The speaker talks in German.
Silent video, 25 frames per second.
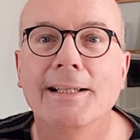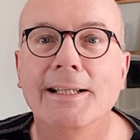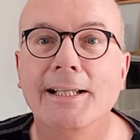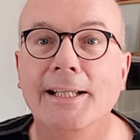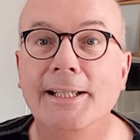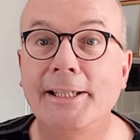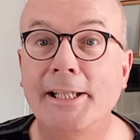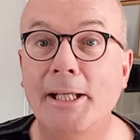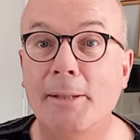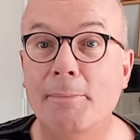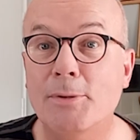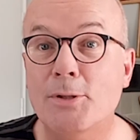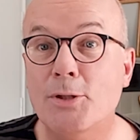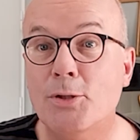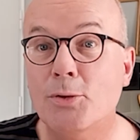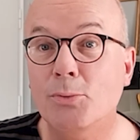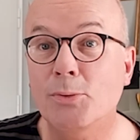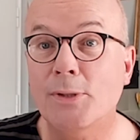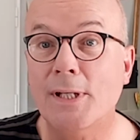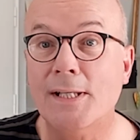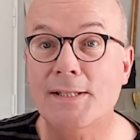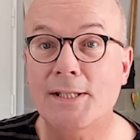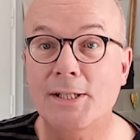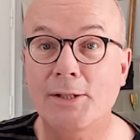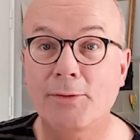Ich gebe zu,
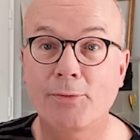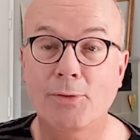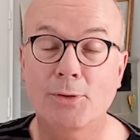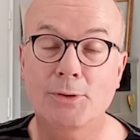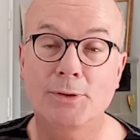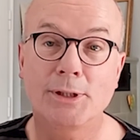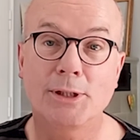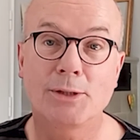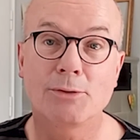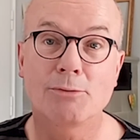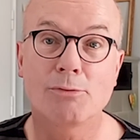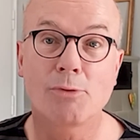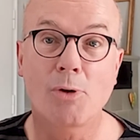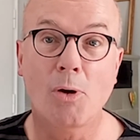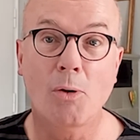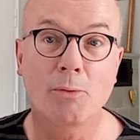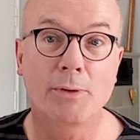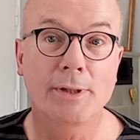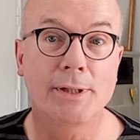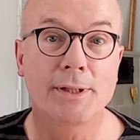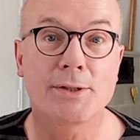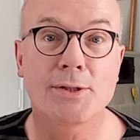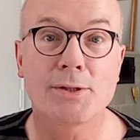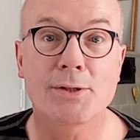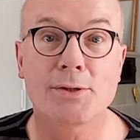dass ich von den
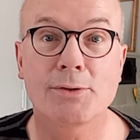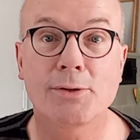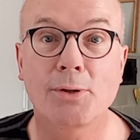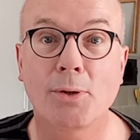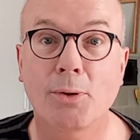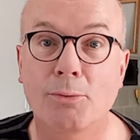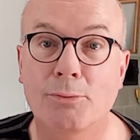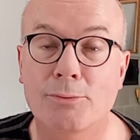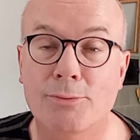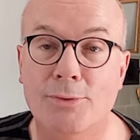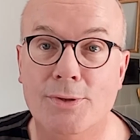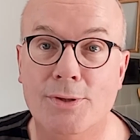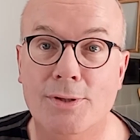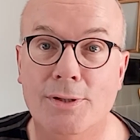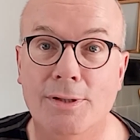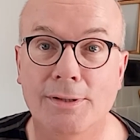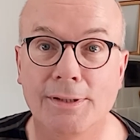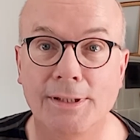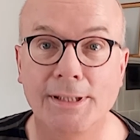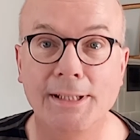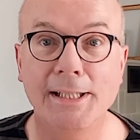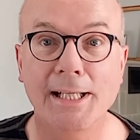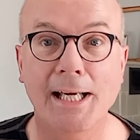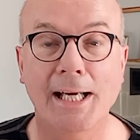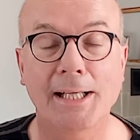Rolling Stones
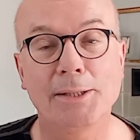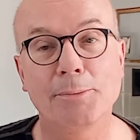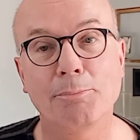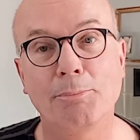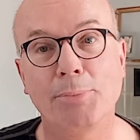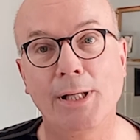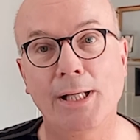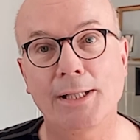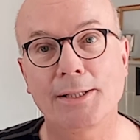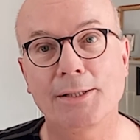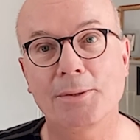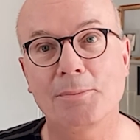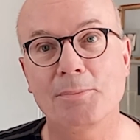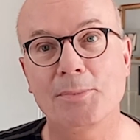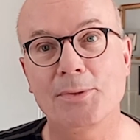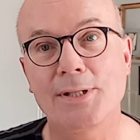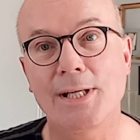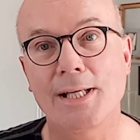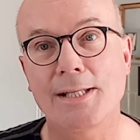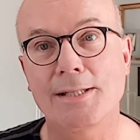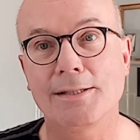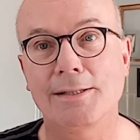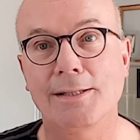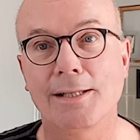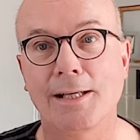nie eine Platte
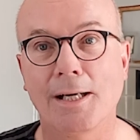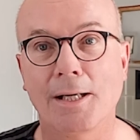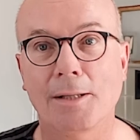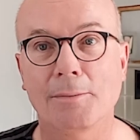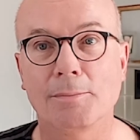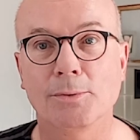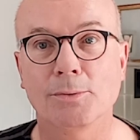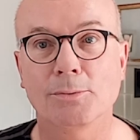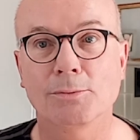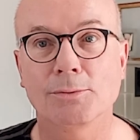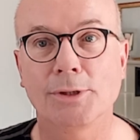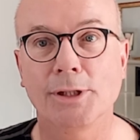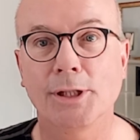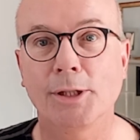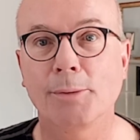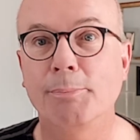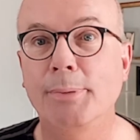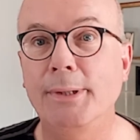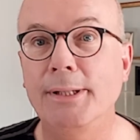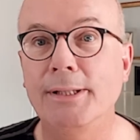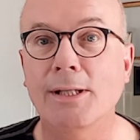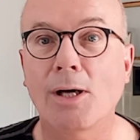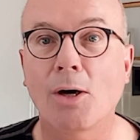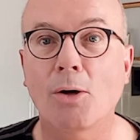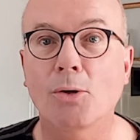besessen habe und ich
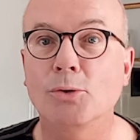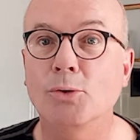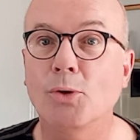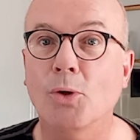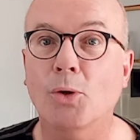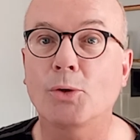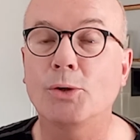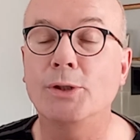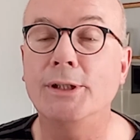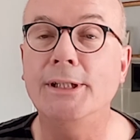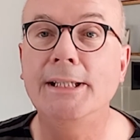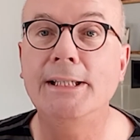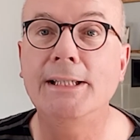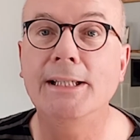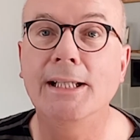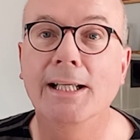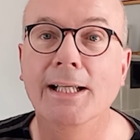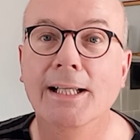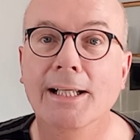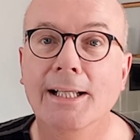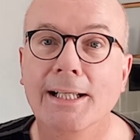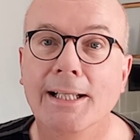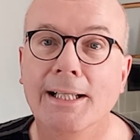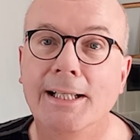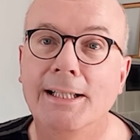bin auch noch nie
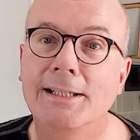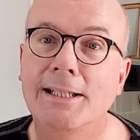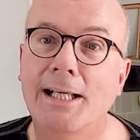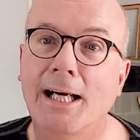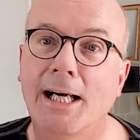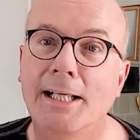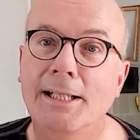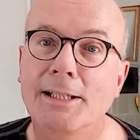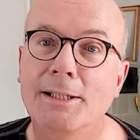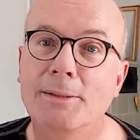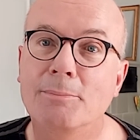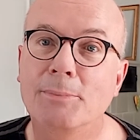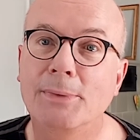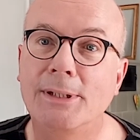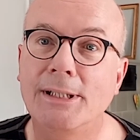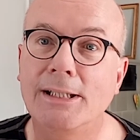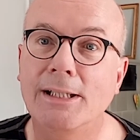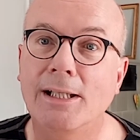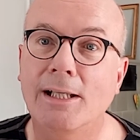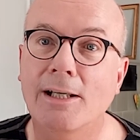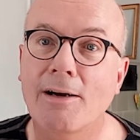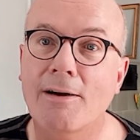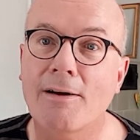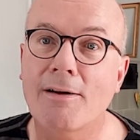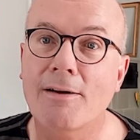in einem
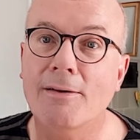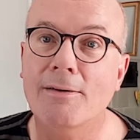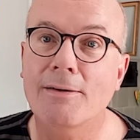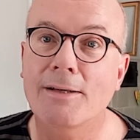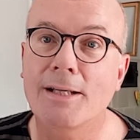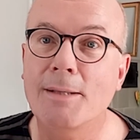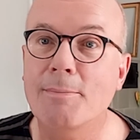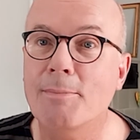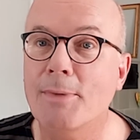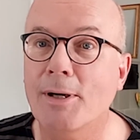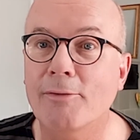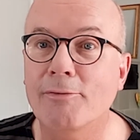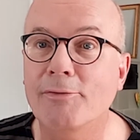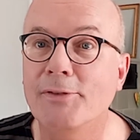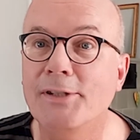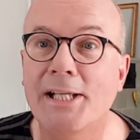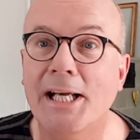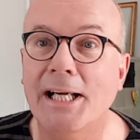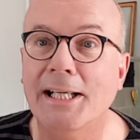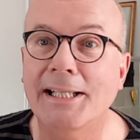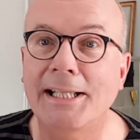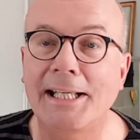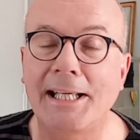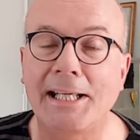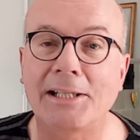ihrer immer
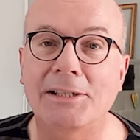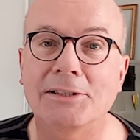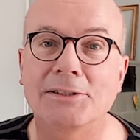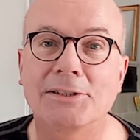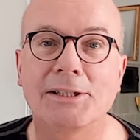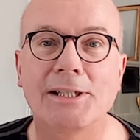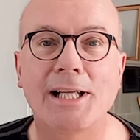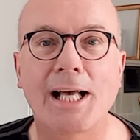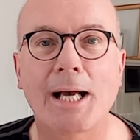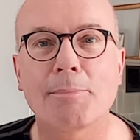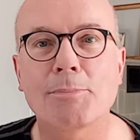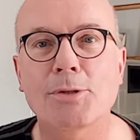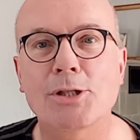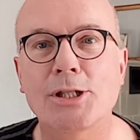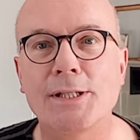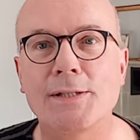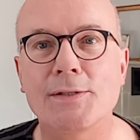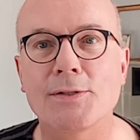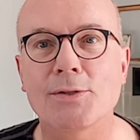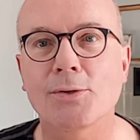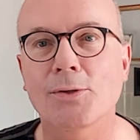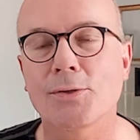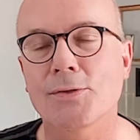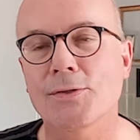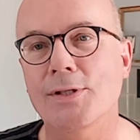wiederkehrenden
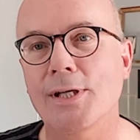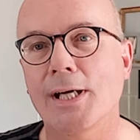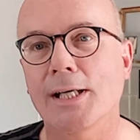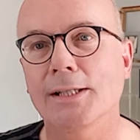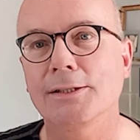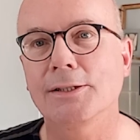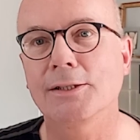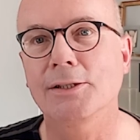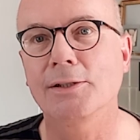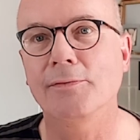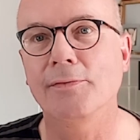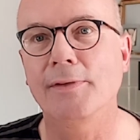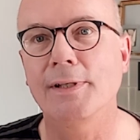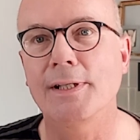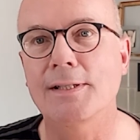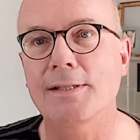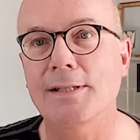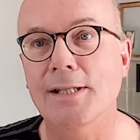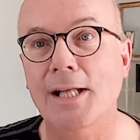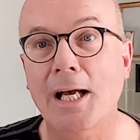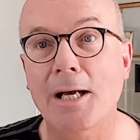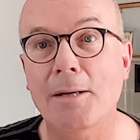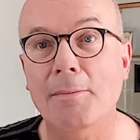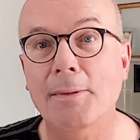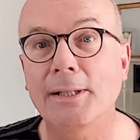Abschiedskonzerte
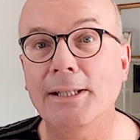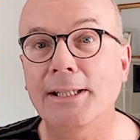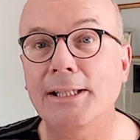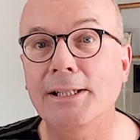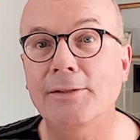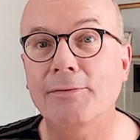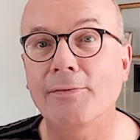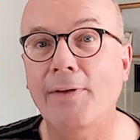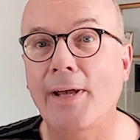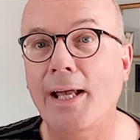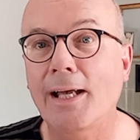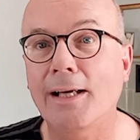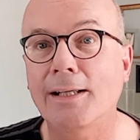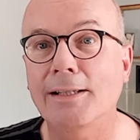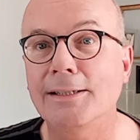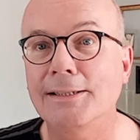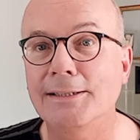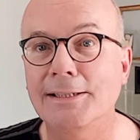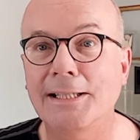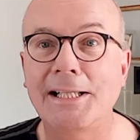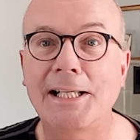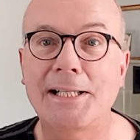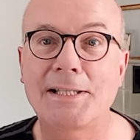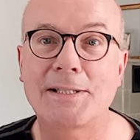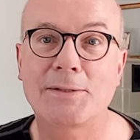gewesen. Aber ich wäre
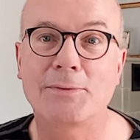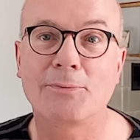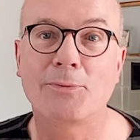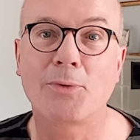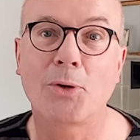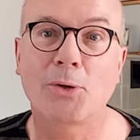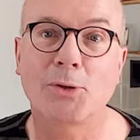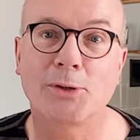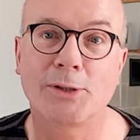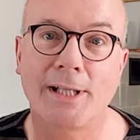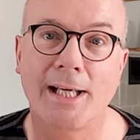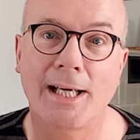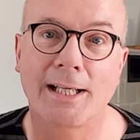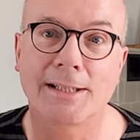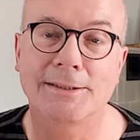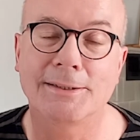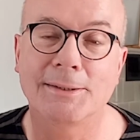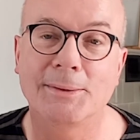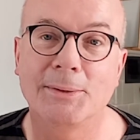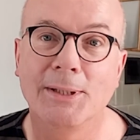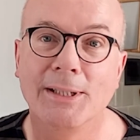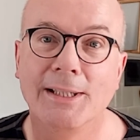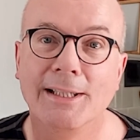in der letzten Woche gerne